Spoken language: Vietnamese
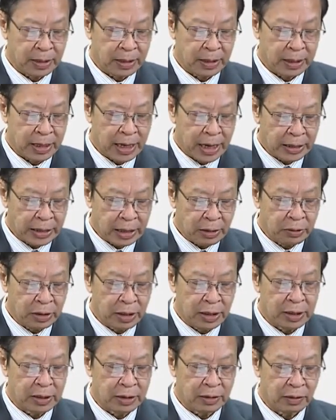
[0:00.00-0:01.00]
đái tháo
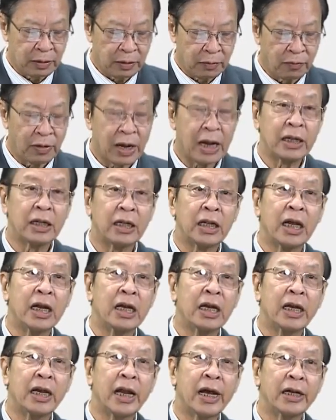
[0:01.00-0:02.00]
đường và
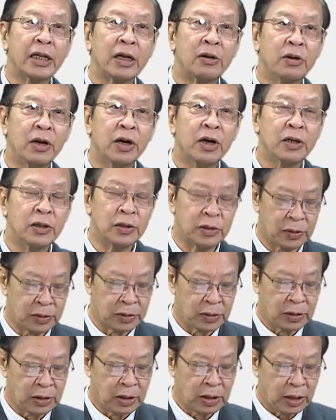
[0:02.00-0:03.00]
tiền đái tháo đường,
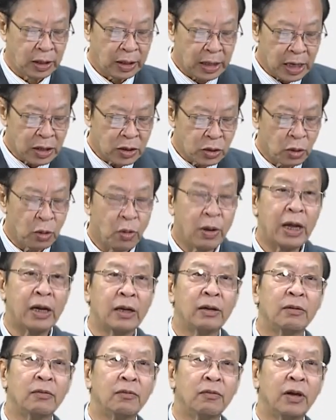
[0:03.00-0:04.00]
các rối loạn
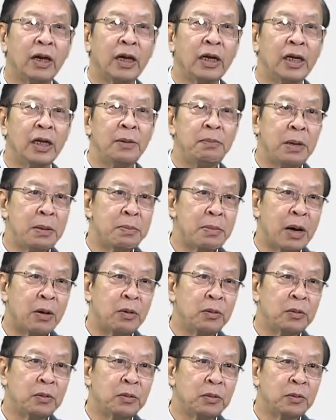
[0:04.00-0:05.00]
về lipid
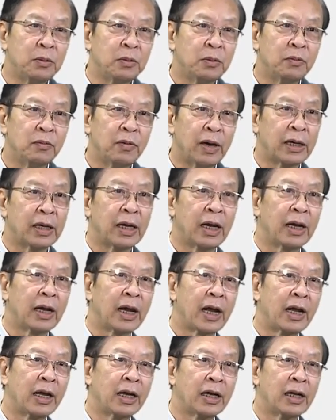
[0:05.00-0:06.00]
máu và kể
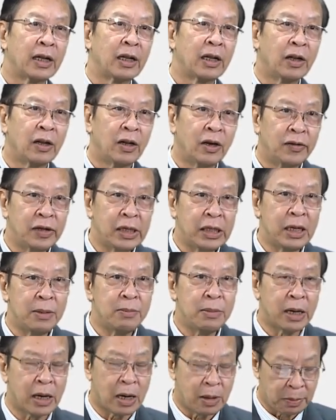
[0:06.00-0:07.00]
cả đối tim
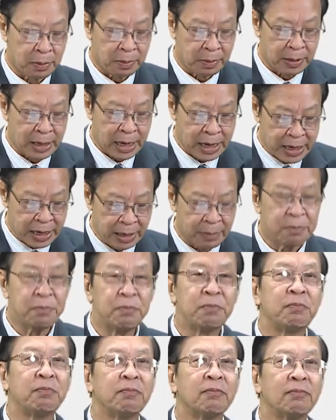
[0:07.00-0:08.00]
mạch học can thiệp
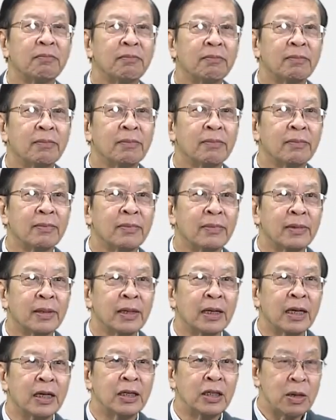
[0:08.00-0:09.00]

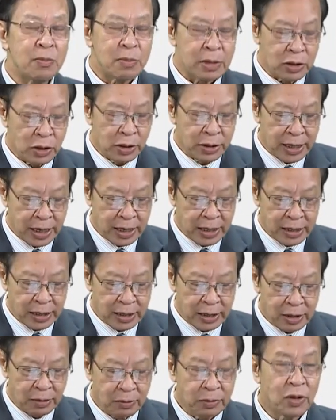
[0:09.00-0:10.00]
trong các chương trình
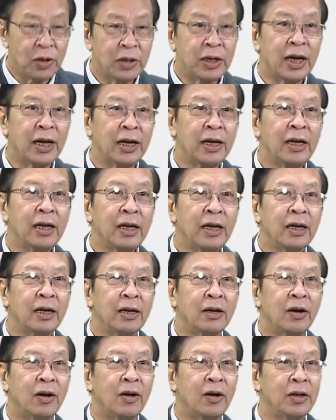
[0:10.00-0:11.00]
chúng tôi thấy
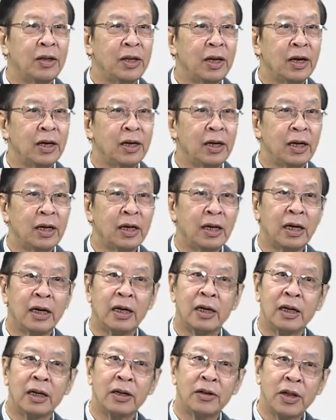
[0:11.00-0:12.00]
có những uh,
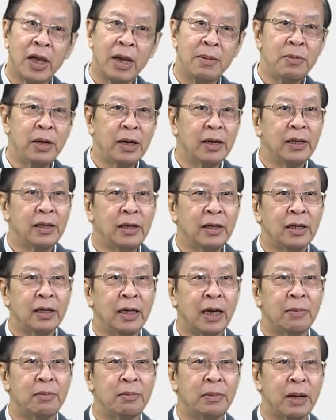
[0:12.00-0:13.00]
thêm những
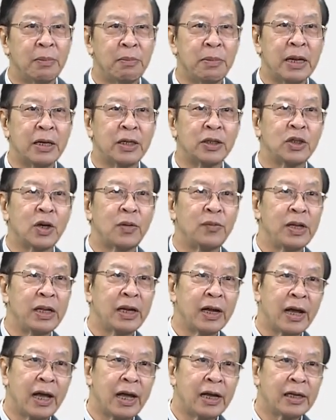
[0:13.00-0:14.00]
điểm đặc biệt so với
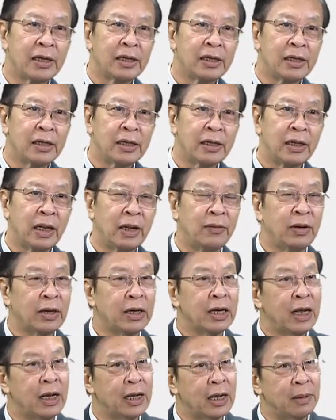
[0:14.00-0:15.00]
những khác là việc
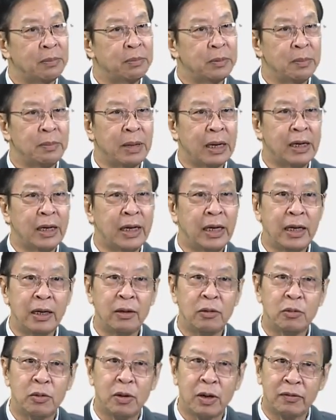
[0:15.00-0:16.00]
đề cập tới bệnh lý
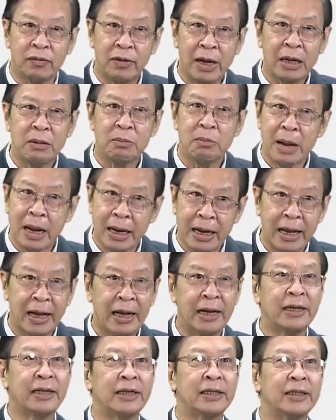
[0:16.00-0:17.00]
của van ba
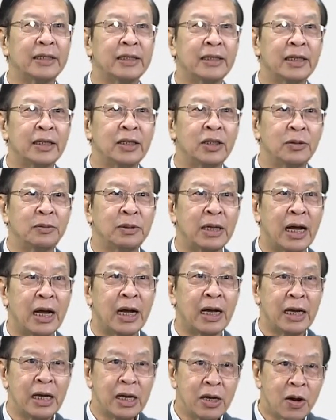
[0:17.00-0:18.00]
lá chúng
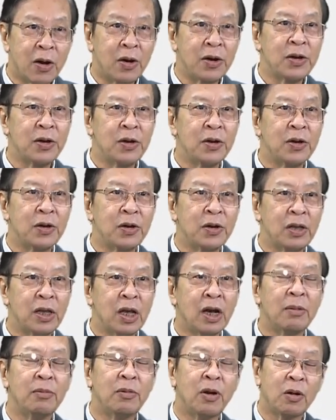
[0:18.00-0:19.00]
ta ít nói
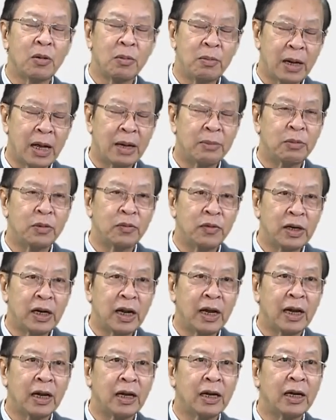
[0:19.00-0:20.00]
nhưng nó cũng là một vấn
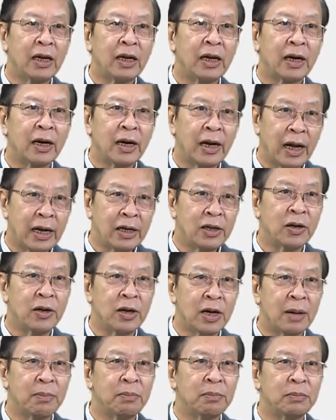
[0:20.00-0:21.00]
đề khá thường
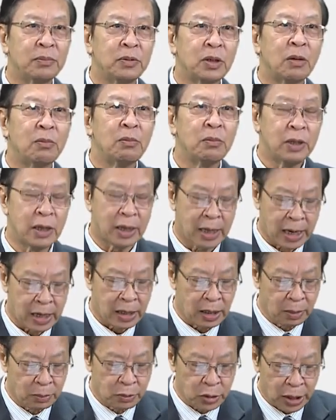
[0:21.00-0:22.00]
gặp trong thực
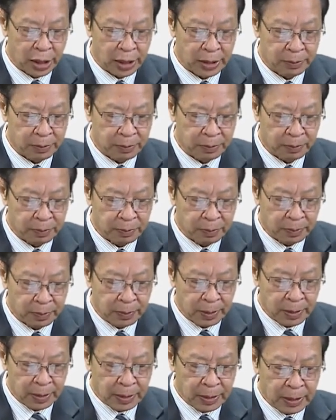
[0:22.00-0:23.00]
hành lâm sàng
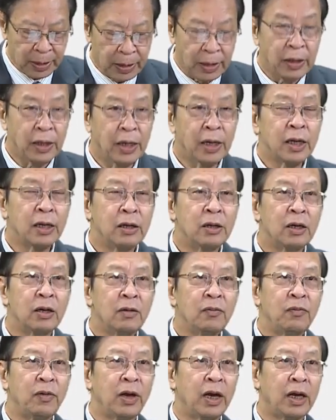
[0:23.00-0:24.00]
những cái
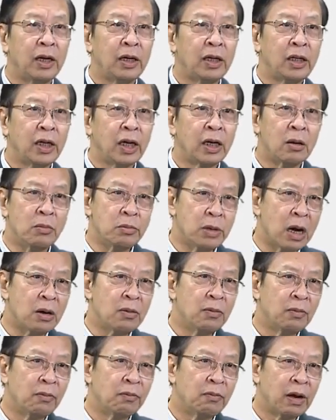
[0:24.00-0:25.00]
hướng về y tế cộng
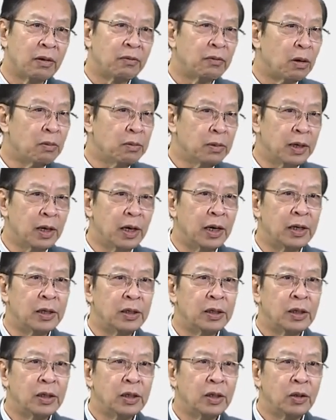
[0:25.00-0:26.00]
đồng và phòng ngừa
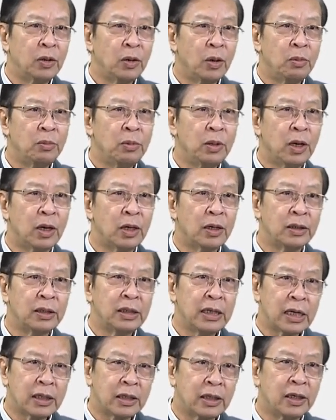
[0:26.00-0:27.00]
cũng được
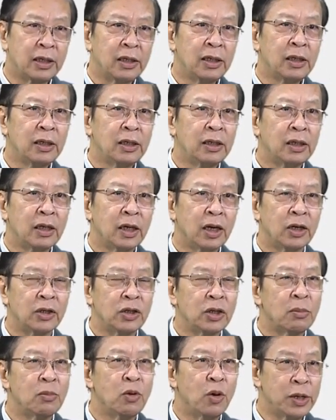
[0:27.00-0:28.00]
nhắc tới ở
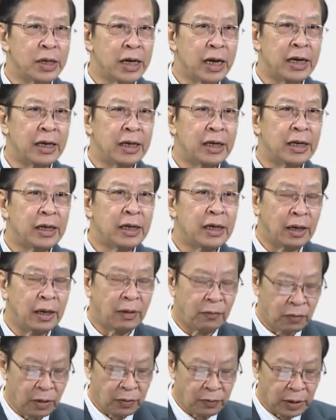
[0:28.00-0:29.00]
trong hội nghị
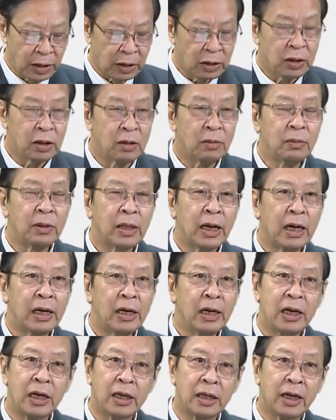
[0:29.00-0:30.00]
với việc chúng ta
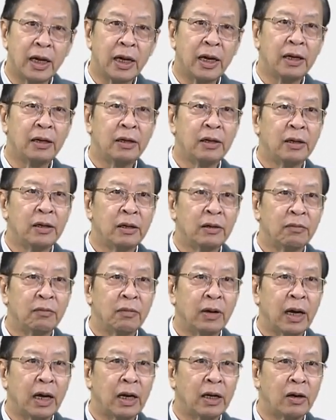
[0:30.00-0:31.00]
liệt kê
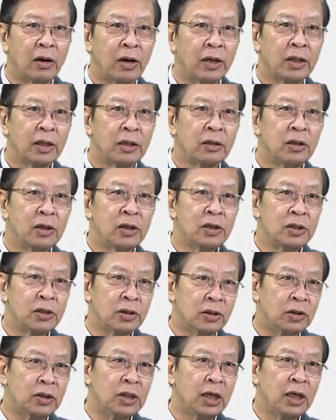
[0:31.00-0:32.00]
và nói tới hướng
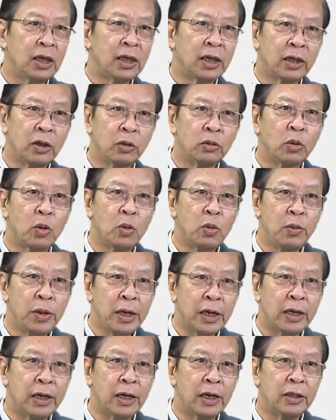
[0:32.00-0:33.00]
xử trí các yếu tố nguy
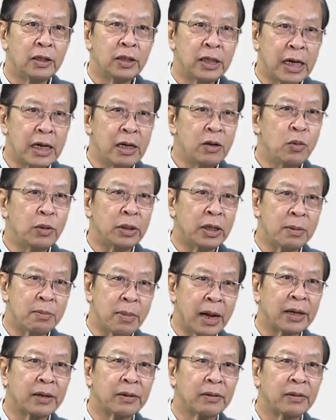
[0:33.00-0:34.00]
cơ chính của tim
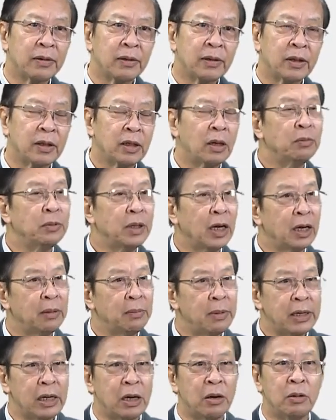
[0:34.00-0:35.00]
mạch đồng thời
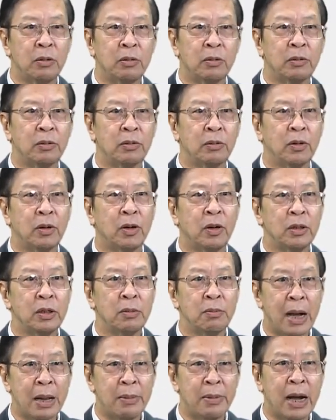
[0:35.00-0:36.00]
bắt đầu có
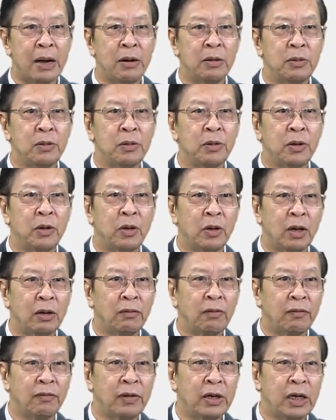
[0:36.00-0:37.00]
những bài báo nói
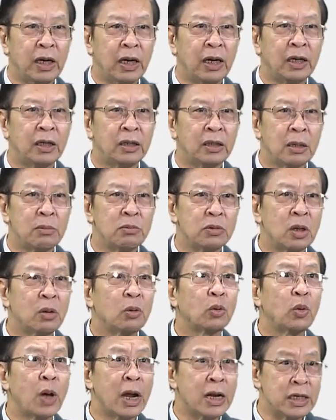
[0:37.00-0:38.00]
về vấn đề chăm
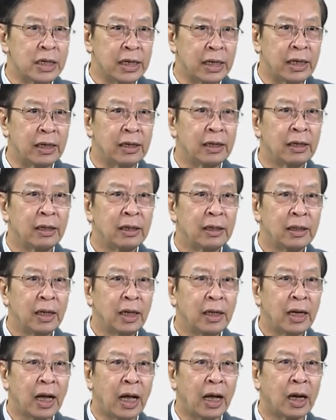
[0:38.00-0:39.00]
sóc toàn diện
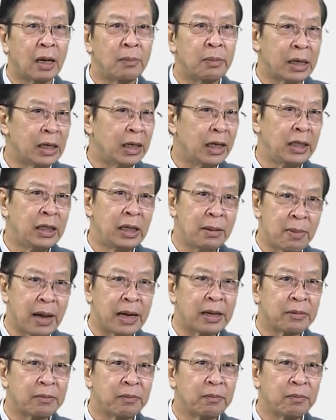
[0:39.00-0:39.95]
tất cả các bệnh lý tim mạch.